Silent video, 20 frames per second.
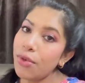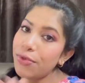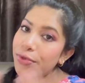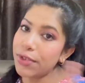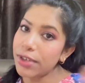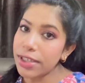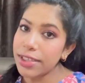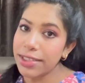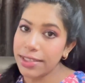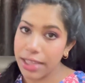
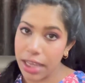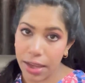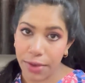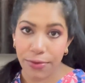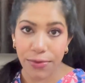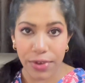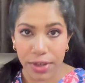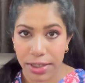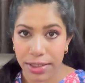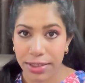फर्स्ट थिंग
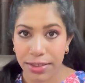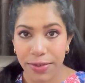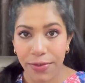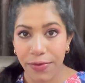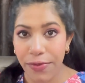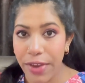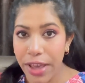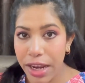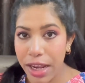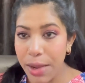फर्स्ट
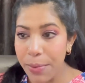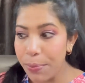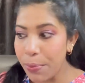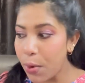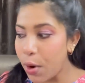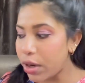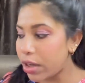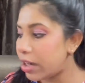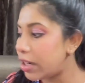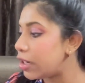वेरी
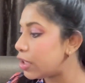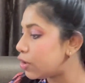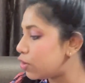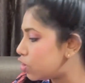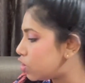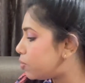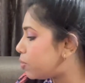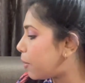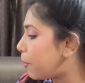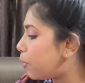इंपॉर्टेंट
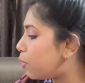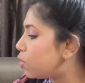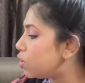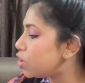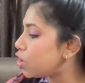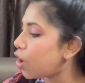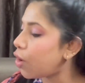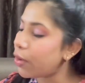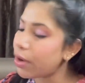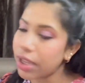कुछ भी भूल
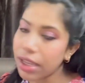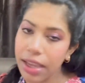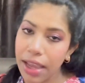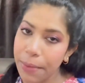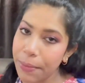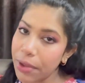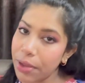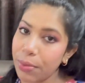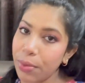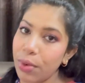जाओ ये
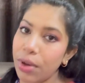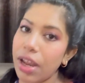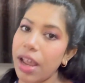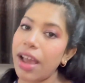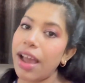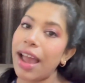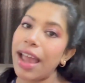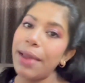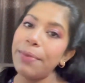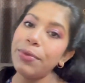मत
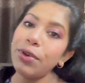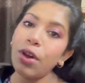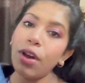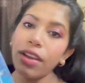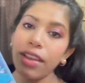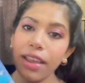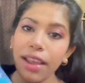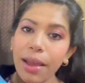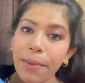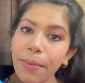भूलना आई एम
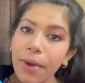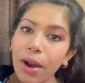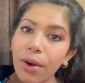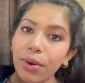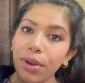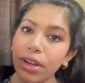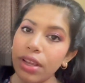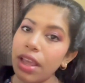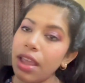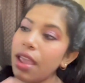टॉकिंग
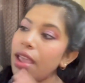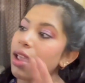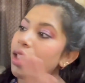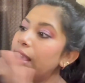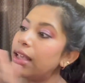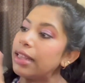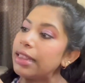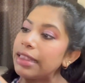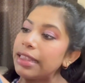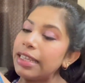अबाउट
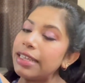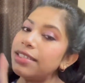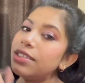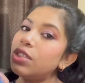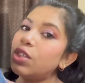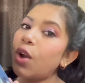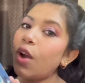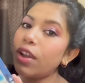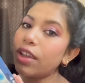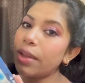
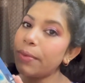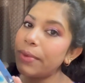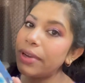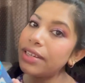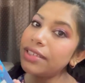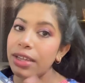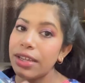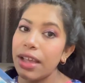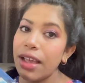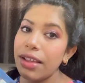दीज
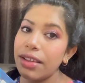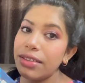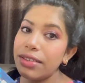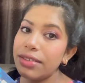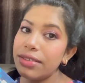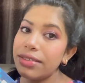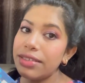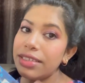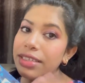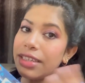डॉक्यूमेंट्स
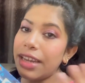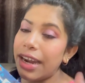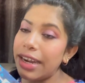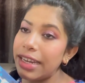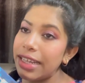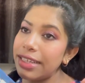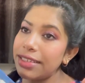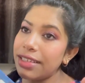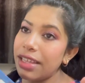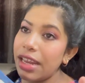
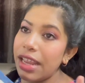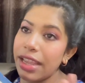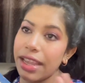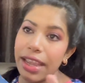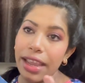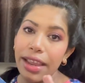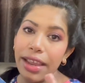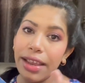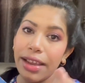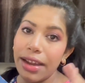स्टार्टिंग से
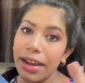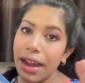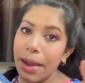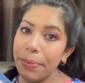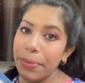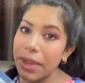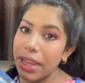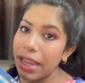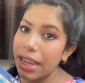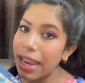लेके
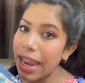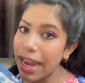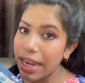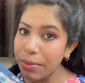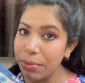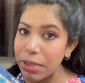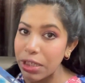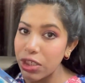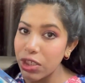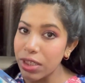आपके
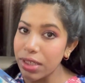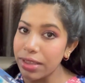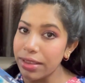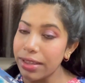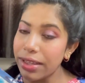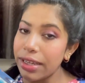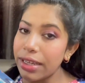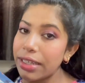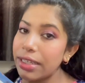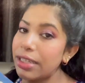एडमिशन
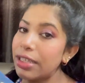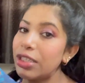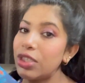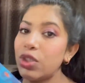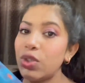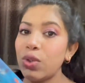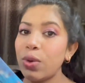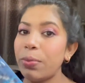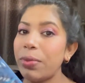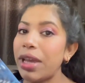तक
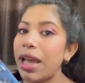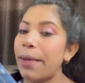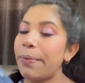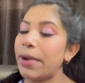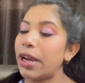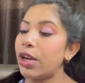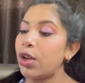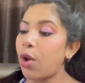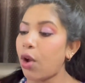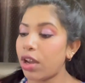जो भी
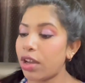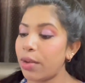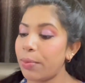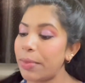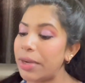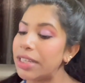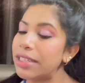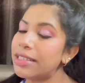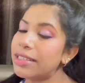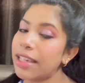आपके
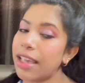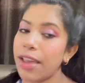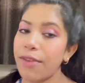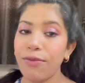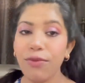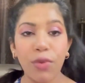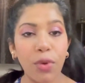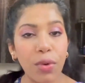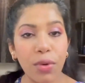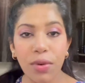डॉक्यूमेंट्स हैं
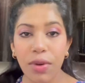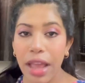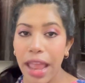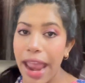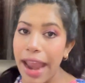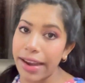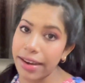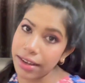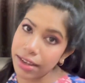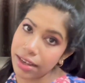वो
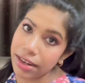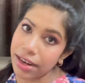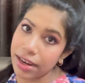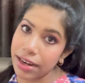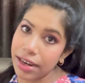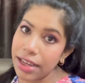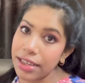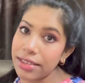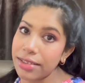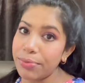हैंडी
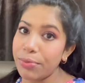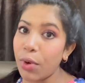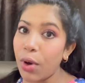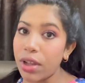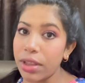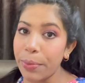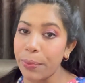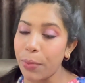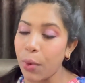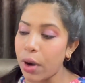रखना
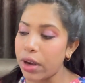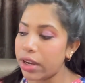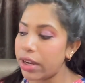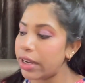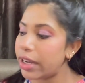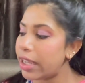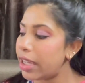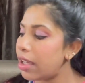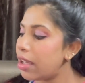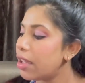बहुत
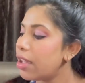इम्पॉर्टेंट है